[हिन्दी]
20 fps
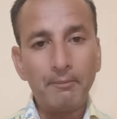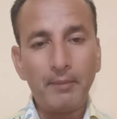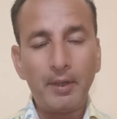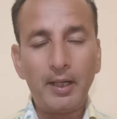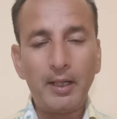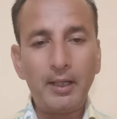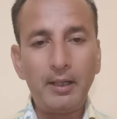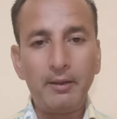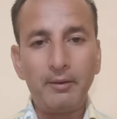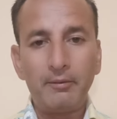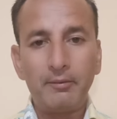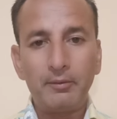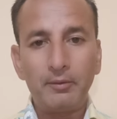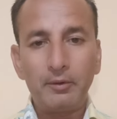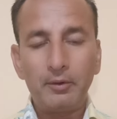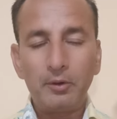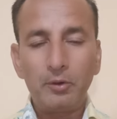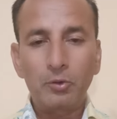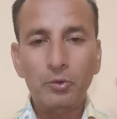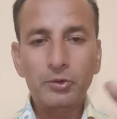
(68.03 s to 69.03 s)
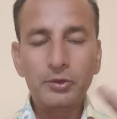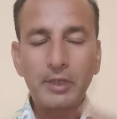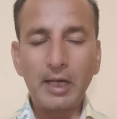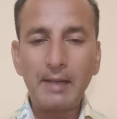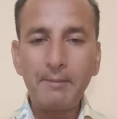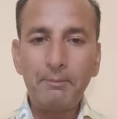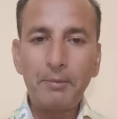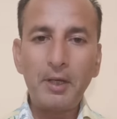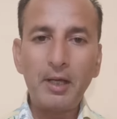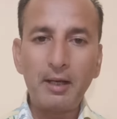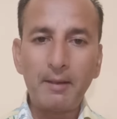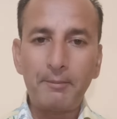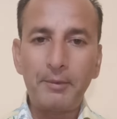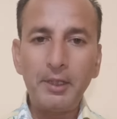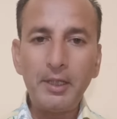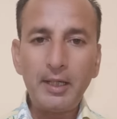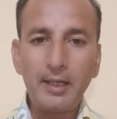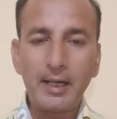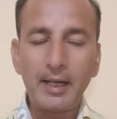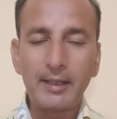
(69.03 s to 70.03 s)
मैंने उस टाइम पे
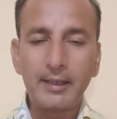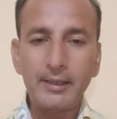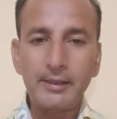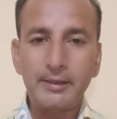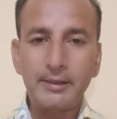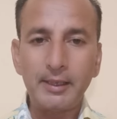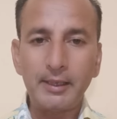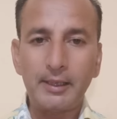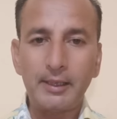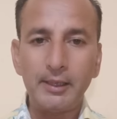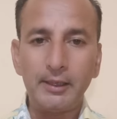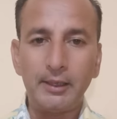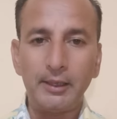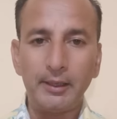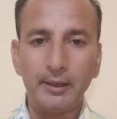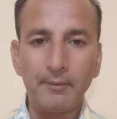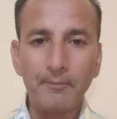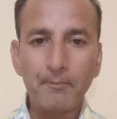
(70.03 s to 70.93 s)
अभी रेकी सीखी थी